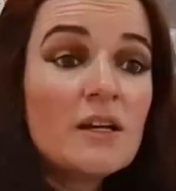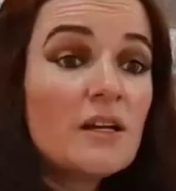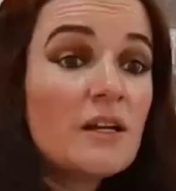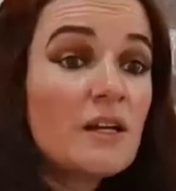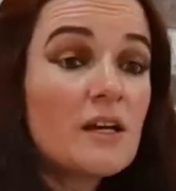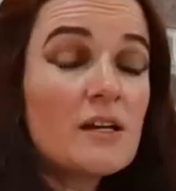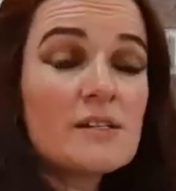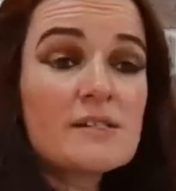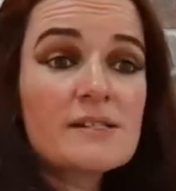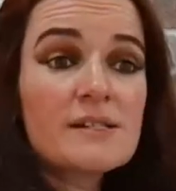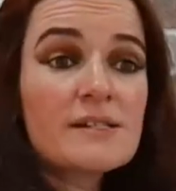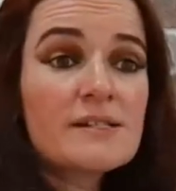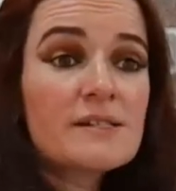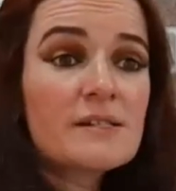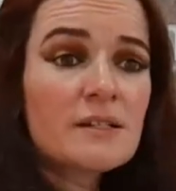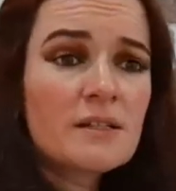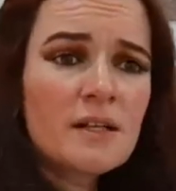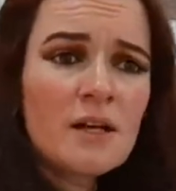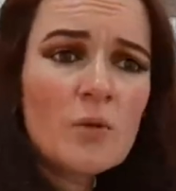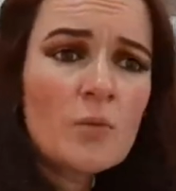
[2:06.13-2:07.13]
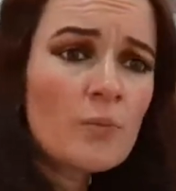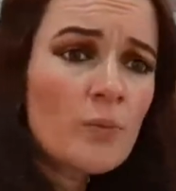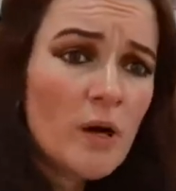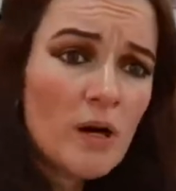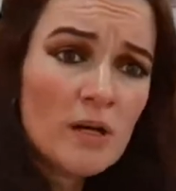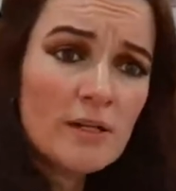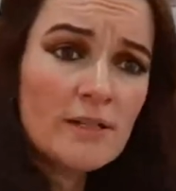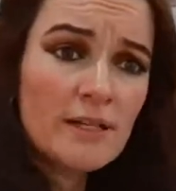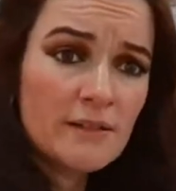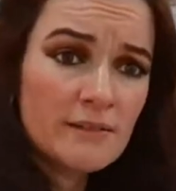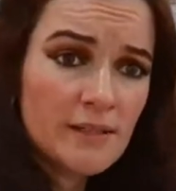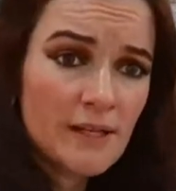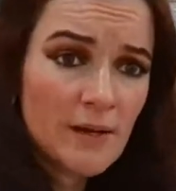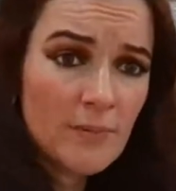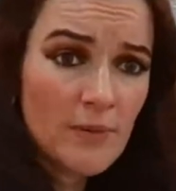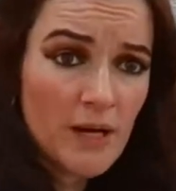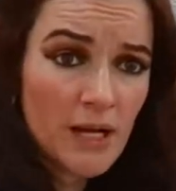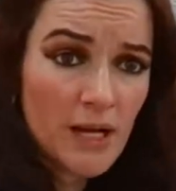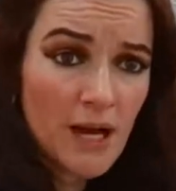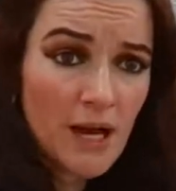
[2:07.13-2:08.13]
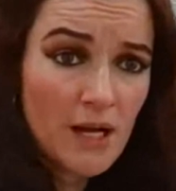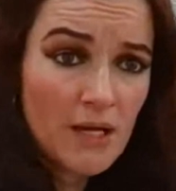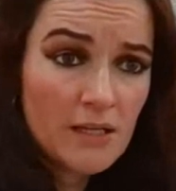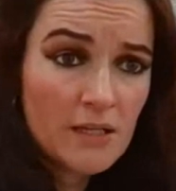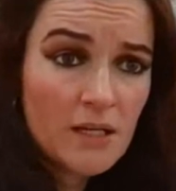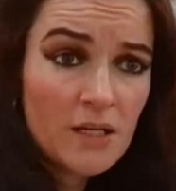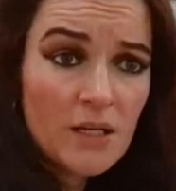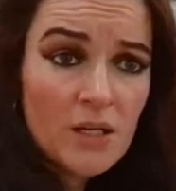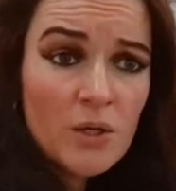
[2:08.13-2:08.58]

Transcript: Crianças não podem trabalhar,